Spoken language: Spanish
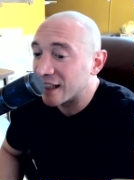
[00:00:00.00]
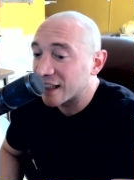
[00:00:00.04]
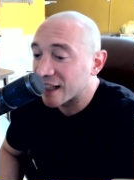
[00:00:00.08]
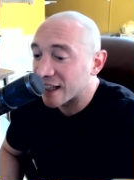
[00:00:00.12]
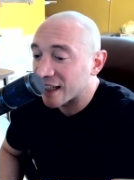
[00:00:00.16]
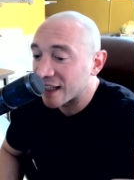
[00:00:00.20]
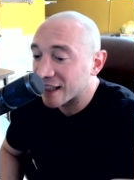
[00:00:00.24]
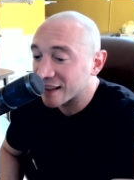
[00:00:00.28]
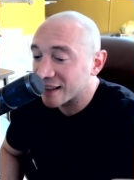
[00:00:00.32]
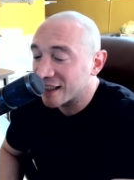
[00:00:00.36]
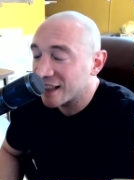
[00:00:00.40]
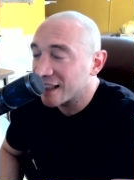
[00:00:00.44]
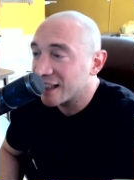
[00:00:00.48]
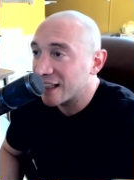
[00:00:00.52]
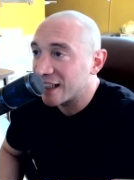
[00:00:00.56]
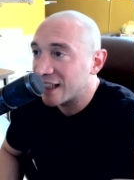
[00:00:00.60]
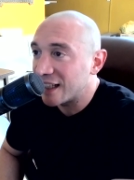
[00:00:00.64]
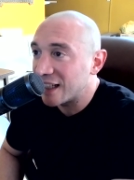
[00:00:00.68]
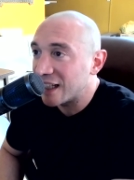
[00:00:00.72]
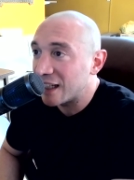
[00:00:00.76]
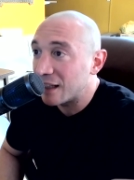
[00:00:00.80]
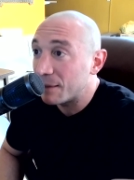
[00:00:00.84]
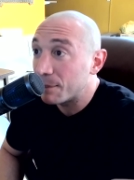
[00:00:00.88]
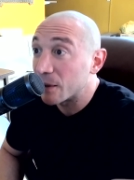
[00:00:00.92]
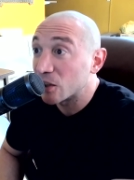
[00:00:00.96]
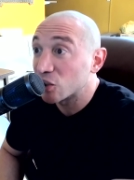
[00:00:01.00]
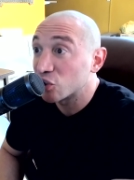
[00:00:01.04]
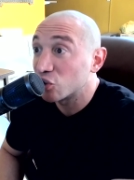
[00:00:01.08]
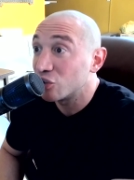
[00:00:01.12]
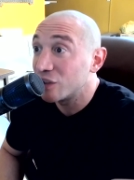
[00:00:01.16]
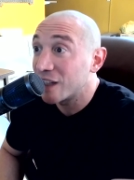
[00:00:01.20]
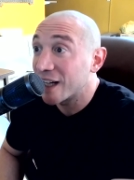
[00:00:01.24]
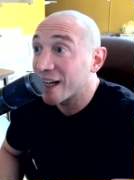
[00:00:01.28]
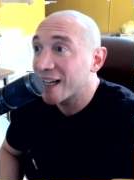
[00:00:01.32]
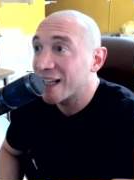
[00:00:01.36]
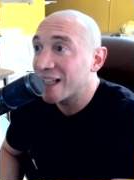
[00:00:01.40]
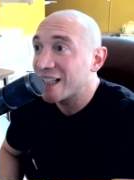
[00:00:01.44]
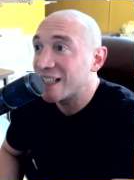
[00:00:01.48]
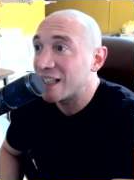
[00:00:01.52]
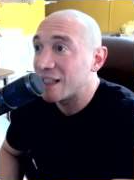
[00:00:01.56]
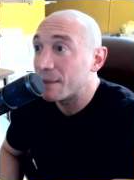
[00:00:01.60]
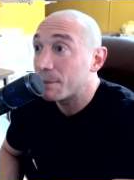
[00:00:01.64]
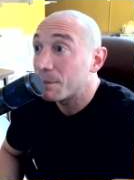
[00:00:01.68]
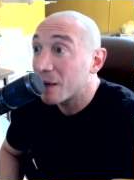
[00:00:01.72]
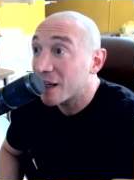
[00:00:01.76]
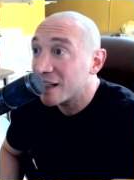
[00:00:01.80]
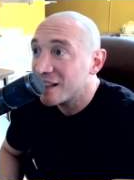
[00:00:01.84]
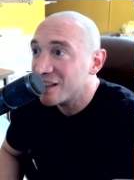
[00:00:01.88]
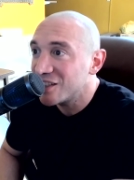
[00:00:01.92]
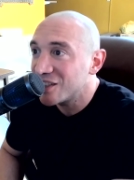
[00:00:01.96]
carácter, el, personaje de
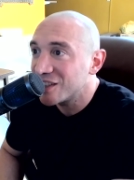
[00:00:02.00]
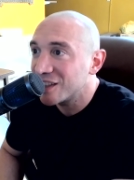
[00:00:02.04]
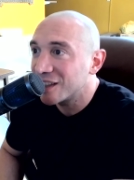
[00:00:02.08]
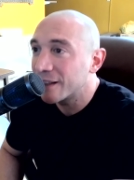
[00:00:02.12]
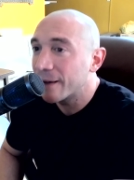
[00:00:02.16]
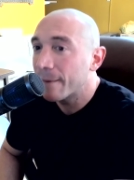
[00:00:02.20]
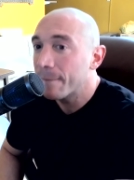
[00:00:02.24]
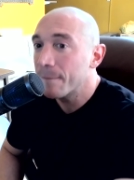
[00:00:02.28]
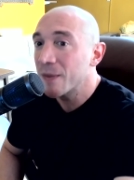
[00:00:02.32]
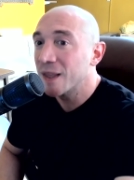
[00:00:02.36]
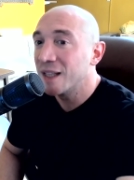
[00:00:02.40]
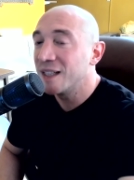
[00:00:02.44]
Punisher,